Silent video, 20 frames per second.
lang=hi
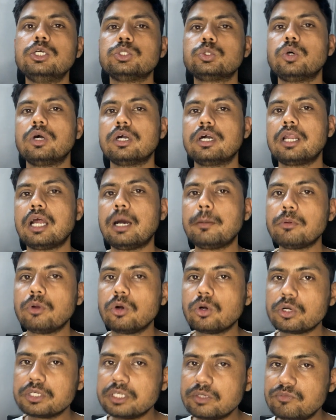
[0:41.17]
तो अगर आप
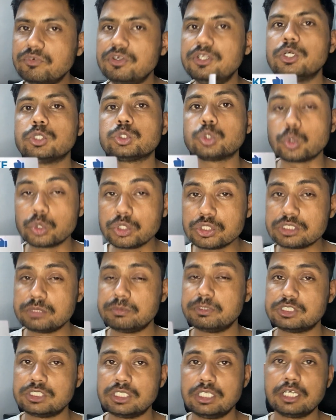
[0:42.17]
लोगों को ये वीडियो थोड़ी सी
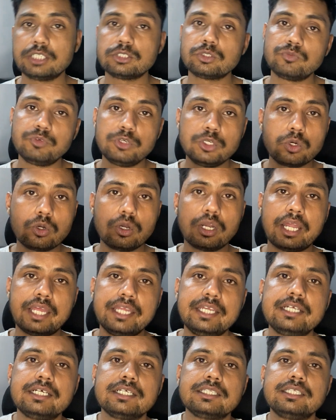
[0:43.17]
भी अच्छी लगे तो वीडियो को
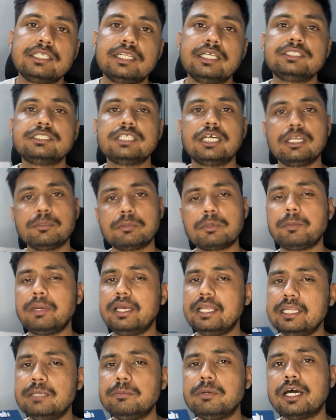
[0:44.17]
लाइक कर देना चैनल पर
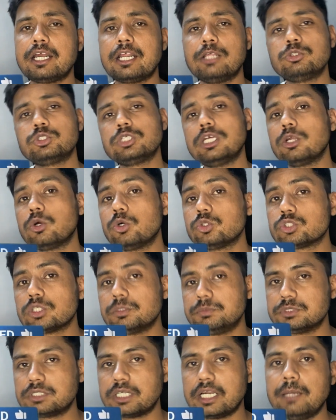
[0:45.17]
पहली बार है तो चैनल को
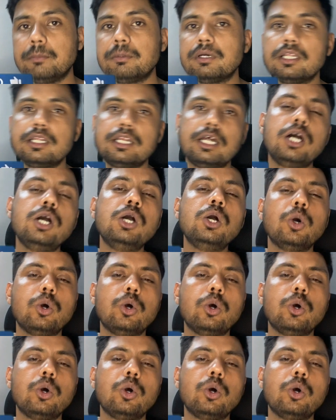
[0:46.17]
सब्सक्राइब कर लेना